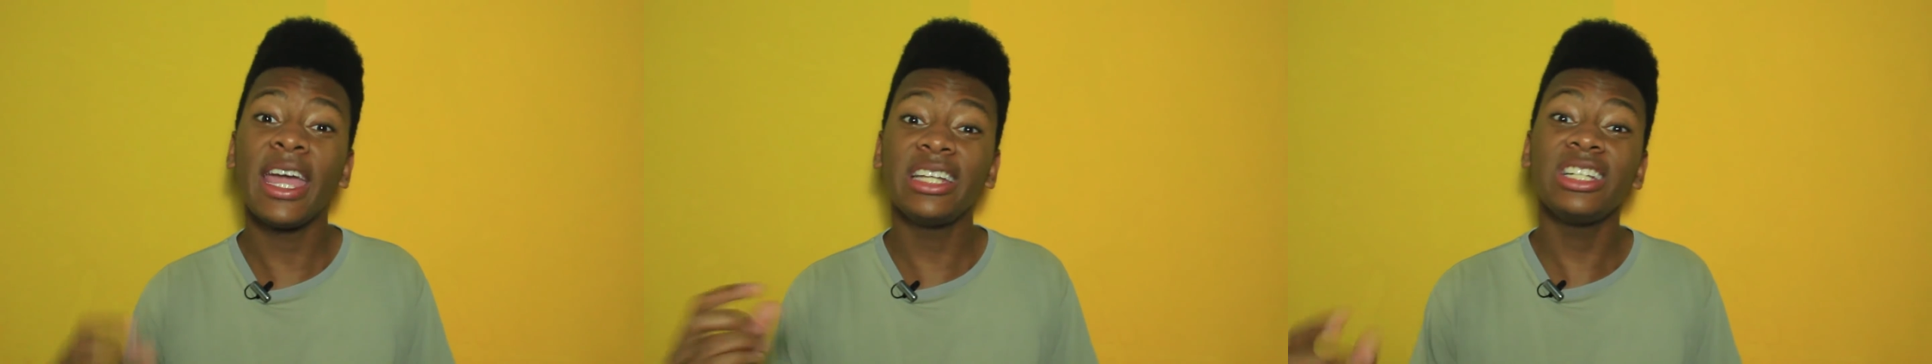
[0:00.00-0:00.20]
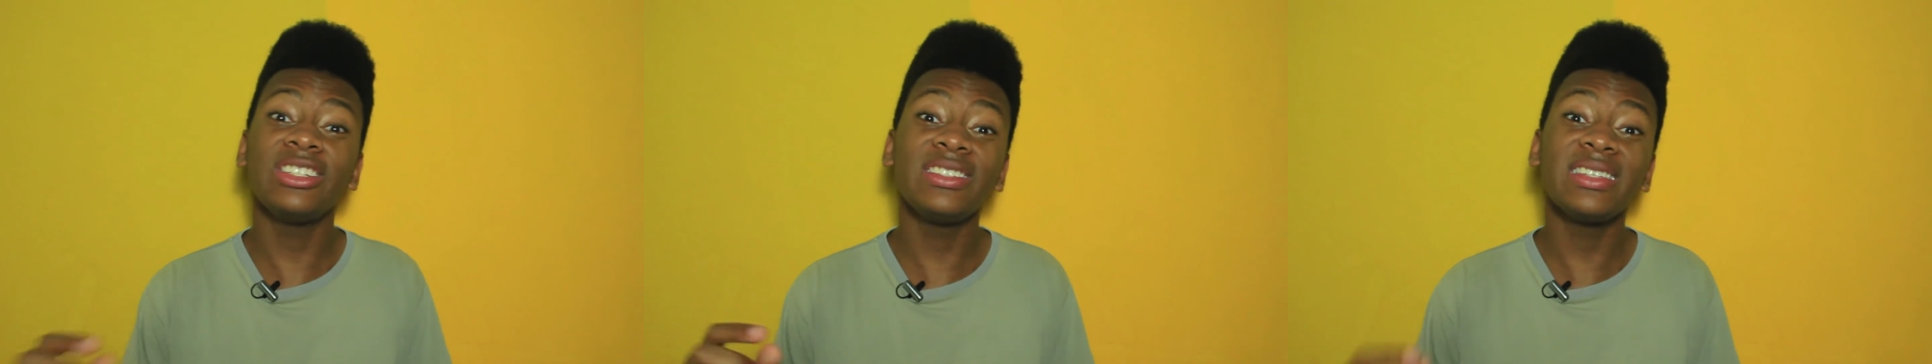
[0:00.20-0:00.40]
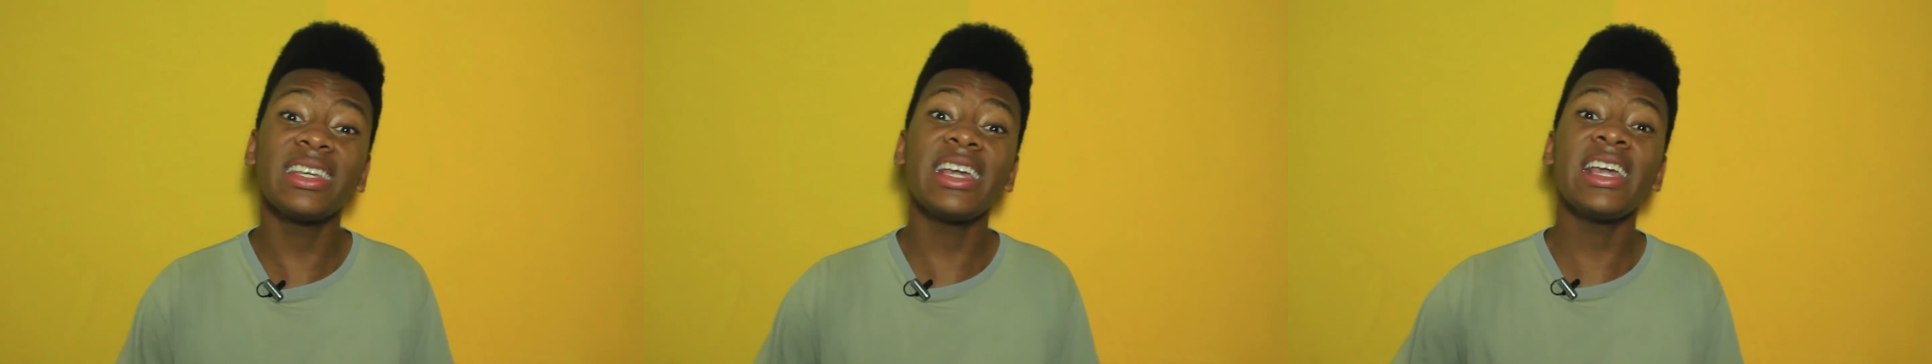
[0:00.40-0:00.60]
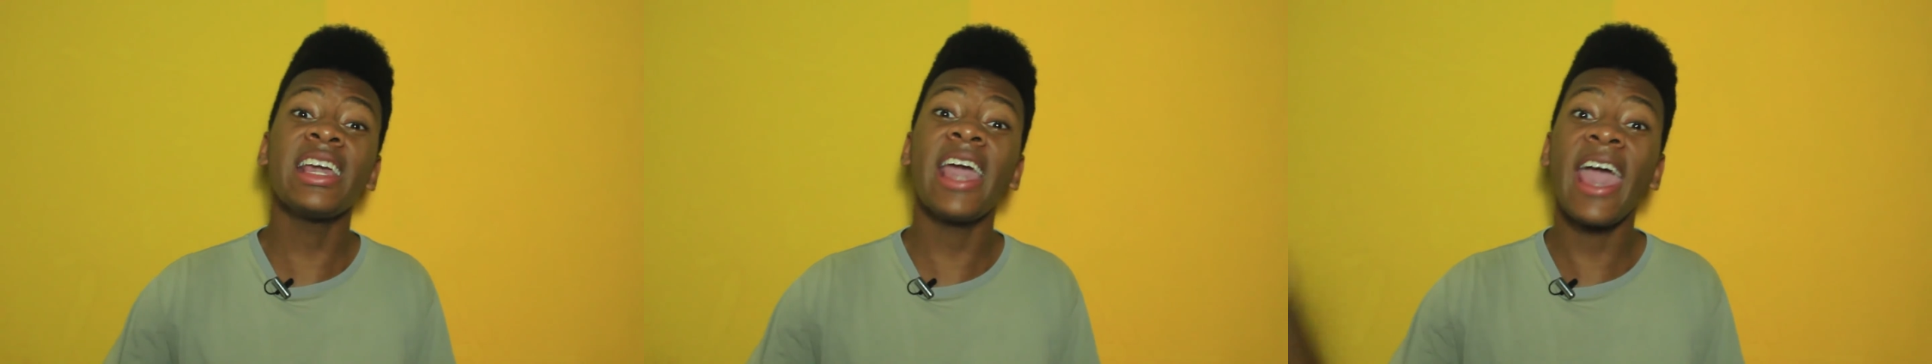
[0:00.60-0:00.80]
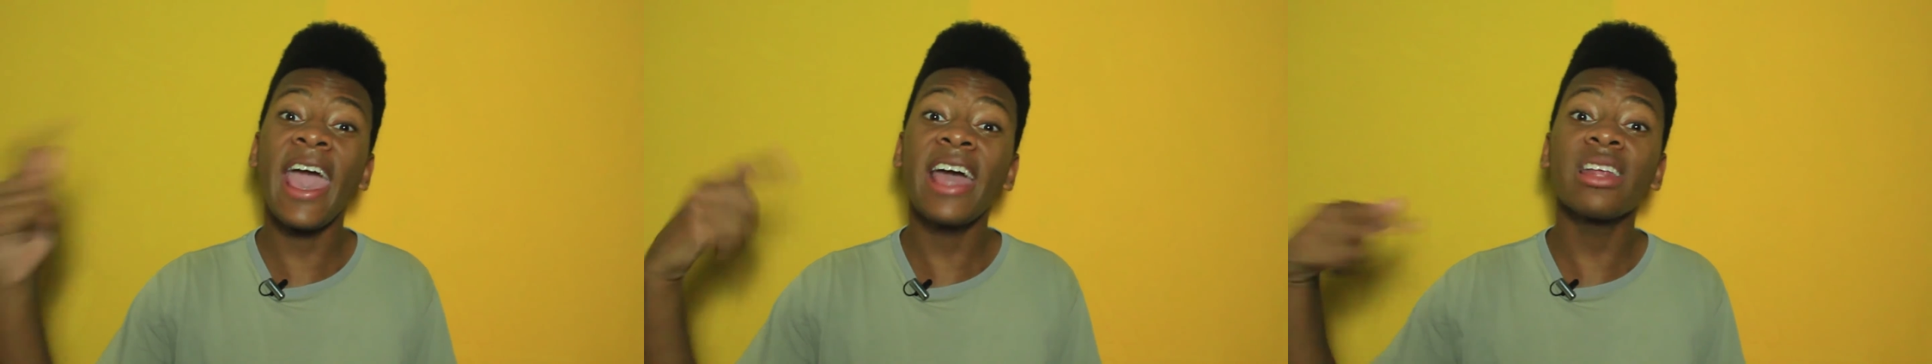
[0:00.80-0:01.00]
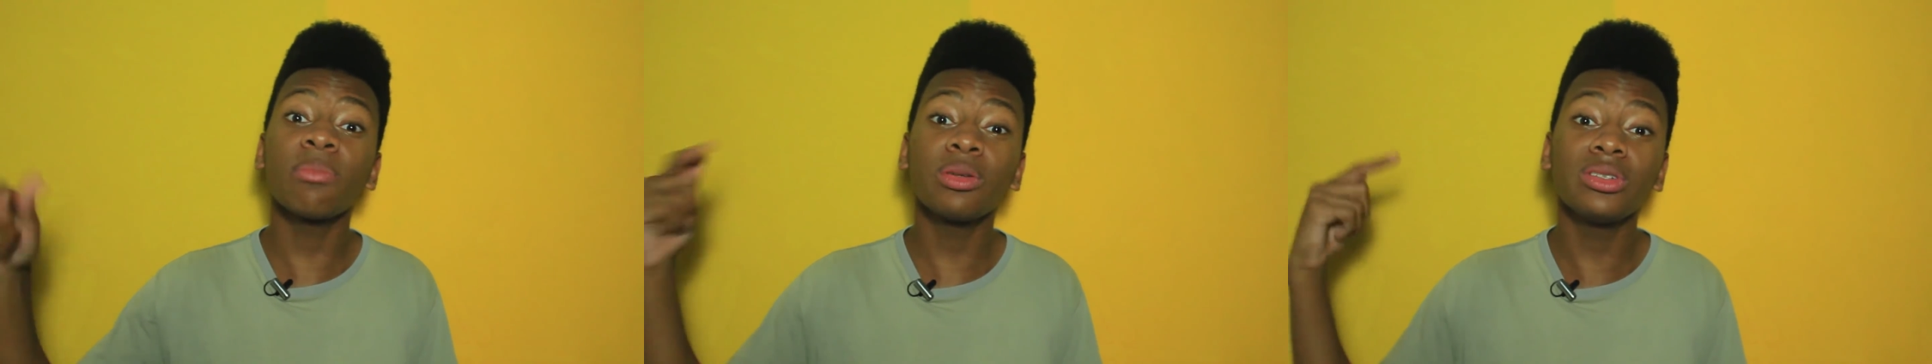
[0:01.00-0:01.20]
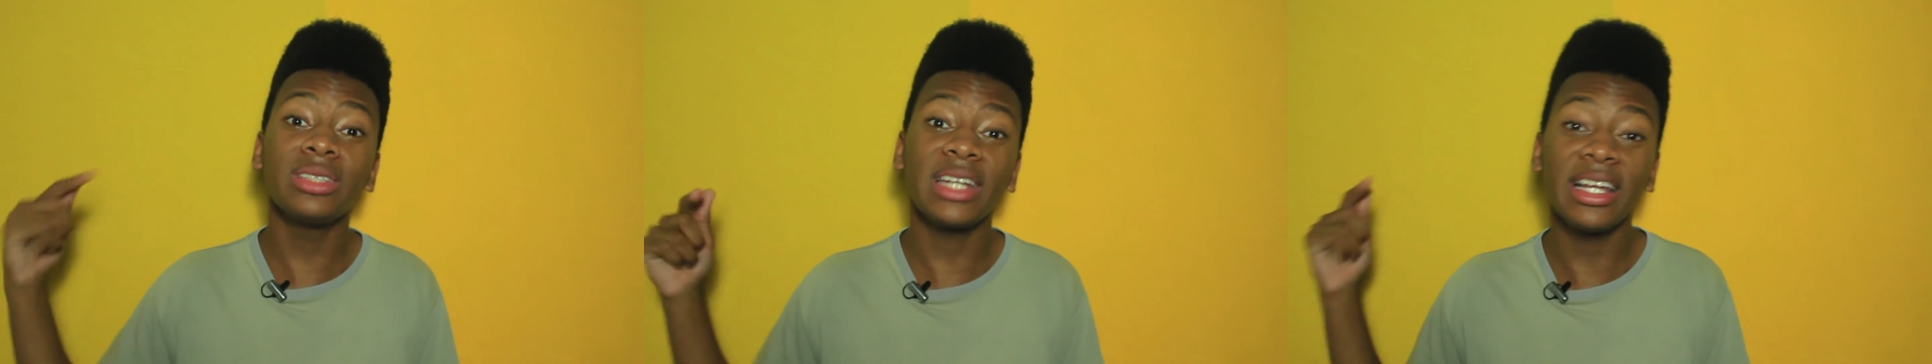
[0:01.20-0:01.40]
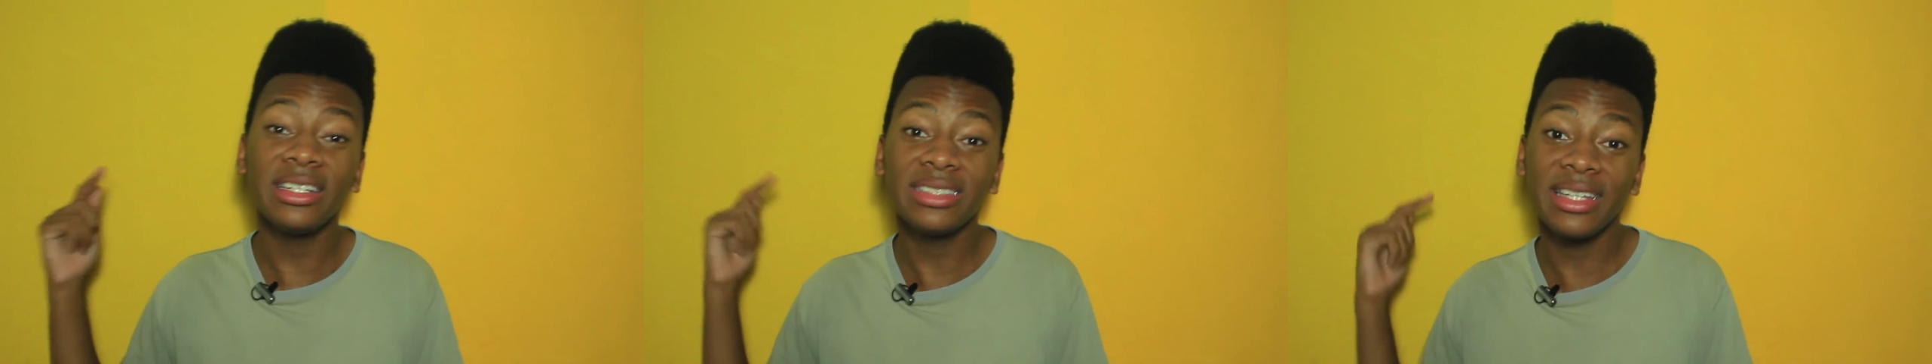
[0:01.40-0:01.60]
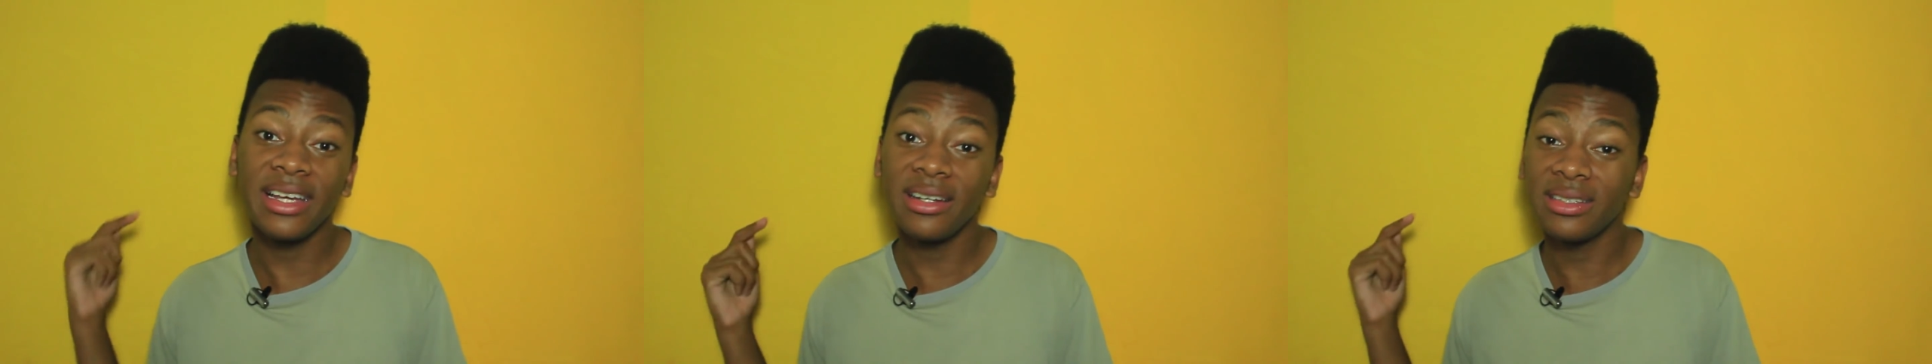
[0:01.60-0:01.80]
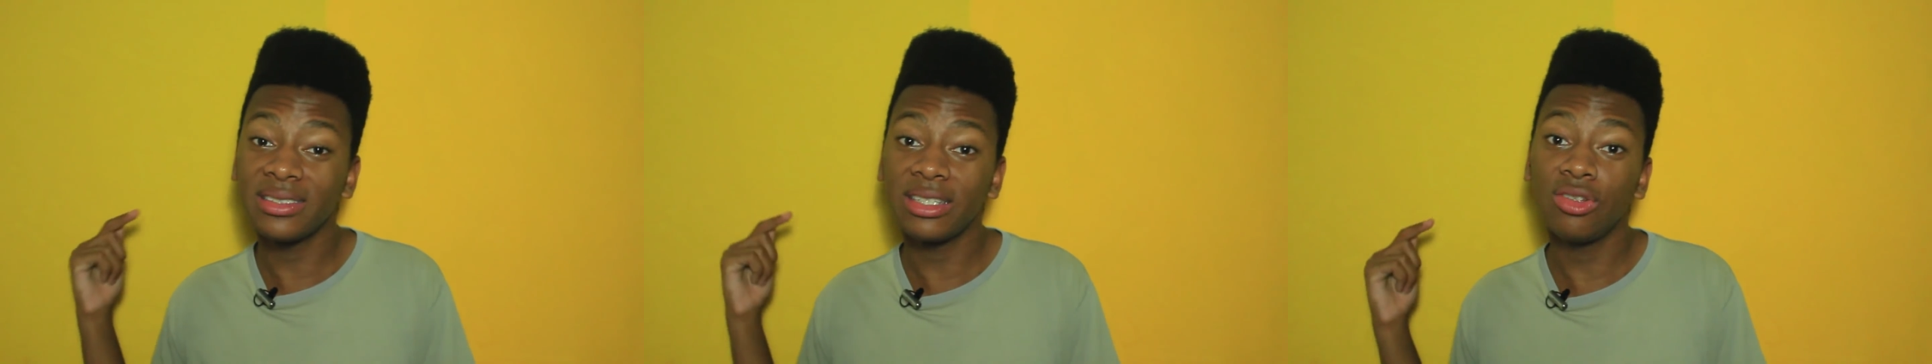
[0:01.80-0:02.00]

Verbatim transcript: Ele disse que era para o trem ter